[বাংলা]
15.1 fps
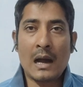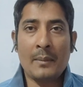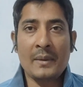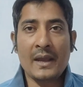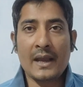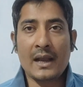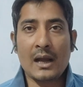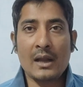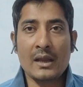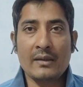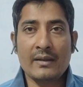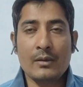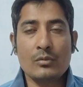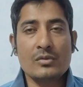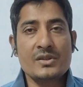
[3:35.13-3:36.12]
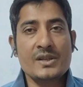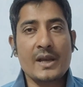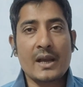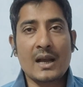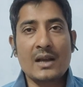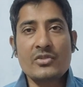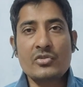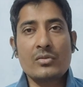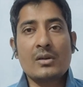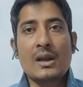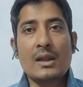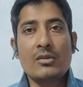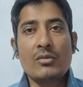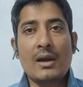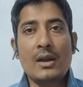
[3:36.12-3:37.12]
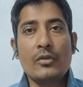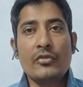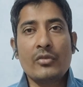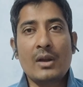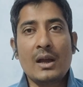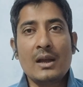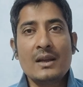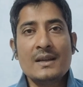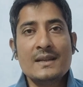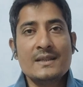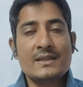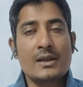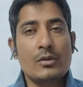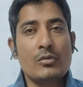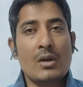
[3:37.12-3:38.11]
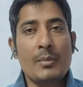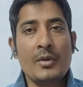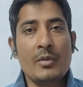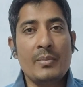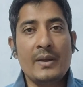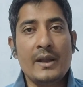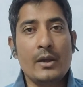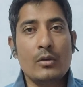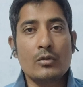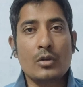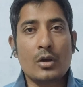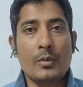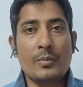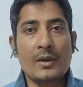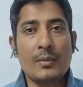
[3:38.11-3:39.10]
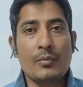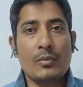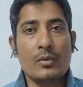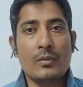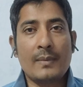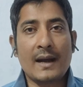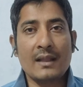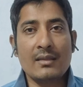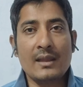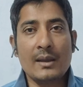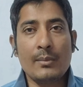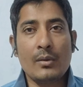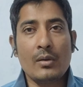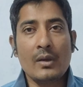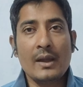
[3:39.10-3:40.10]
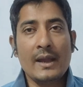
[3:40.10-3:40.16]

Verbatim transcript: আমি এখানে যেহেতু শিক্ষা সংক্রান্ত আলোচনা সেহেতু আমি বিডিও তরফটা পুরো বাদ দেব